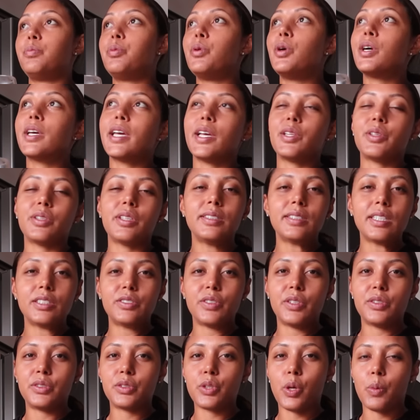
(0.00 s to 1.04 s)
Porque todas as
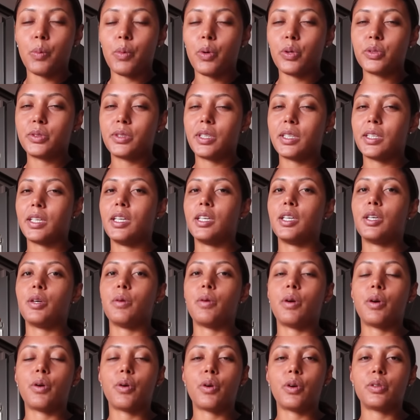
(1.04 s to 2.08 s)
vezes que eu mostro aqui que
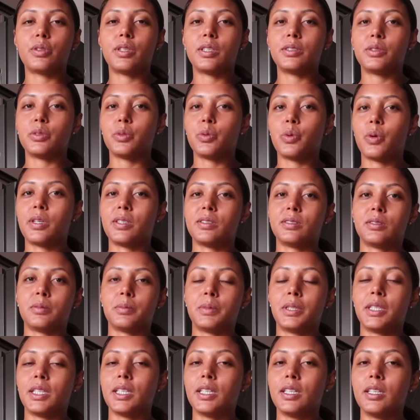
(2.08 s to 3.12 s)
eu acordo às 5 horas
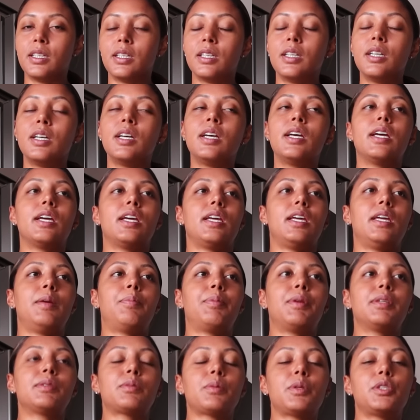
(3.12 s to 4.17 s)
da manhã, e
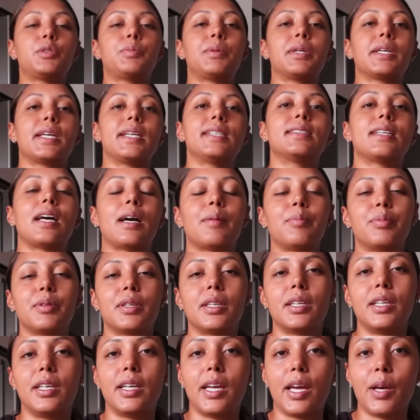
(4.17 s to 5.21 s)
principalmente para quem sabe
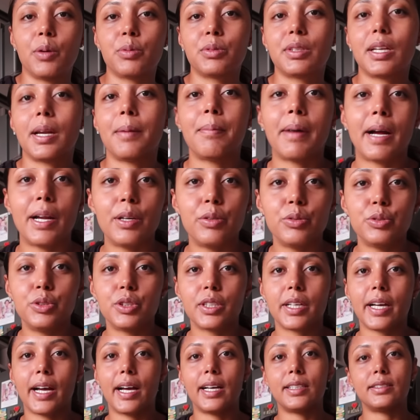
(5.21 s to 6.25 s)
que eu trabalho
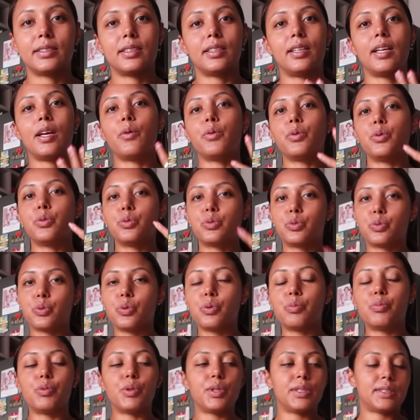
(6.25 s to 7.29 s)
de casa, né, o
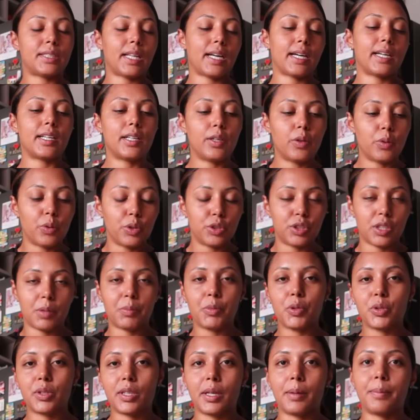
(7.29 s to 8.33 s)
YouTube, o Instagram, hoje é
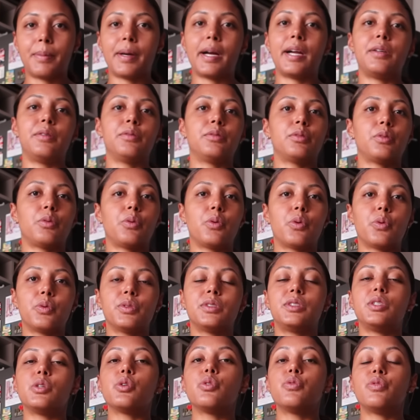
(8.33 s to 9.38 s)
meu trabalho, então eu
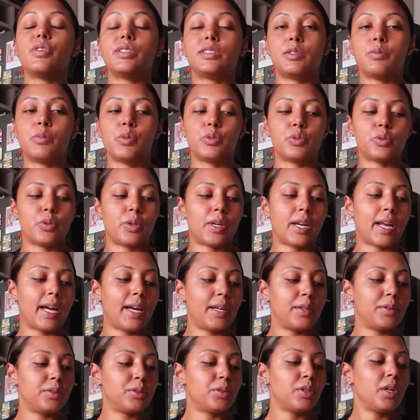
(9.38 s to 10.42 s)
consigo fazer meus
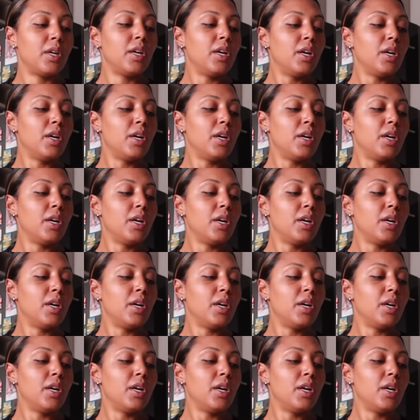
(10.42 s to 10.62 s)
horários,